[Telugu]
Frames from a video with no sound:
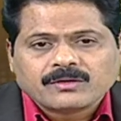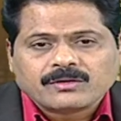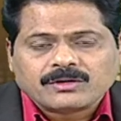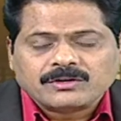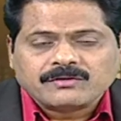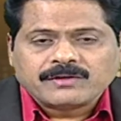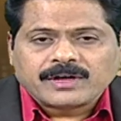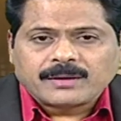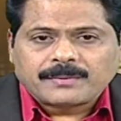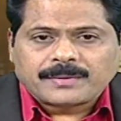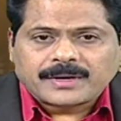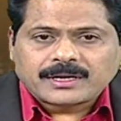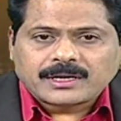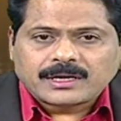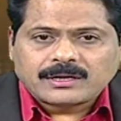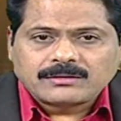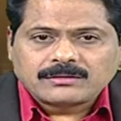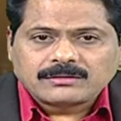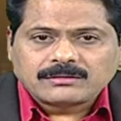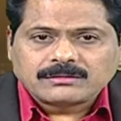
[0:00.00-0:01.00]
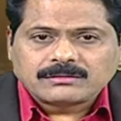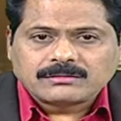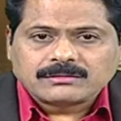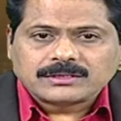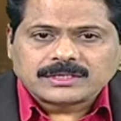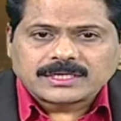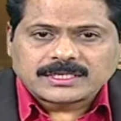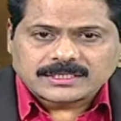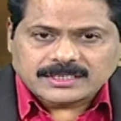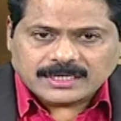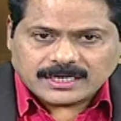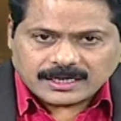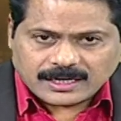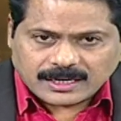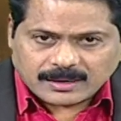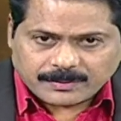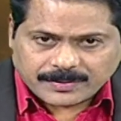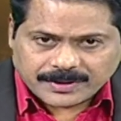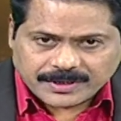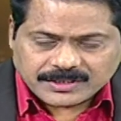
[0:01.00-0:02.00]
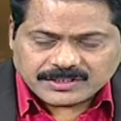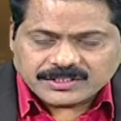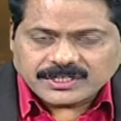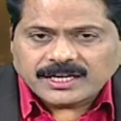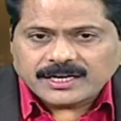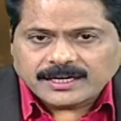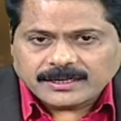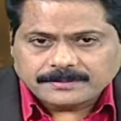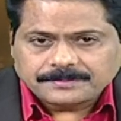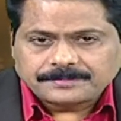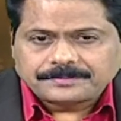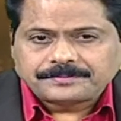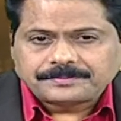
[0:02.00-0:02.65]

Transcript: కొన్ని వ్యాపారాలు చేస్తాడని అప్పగించారా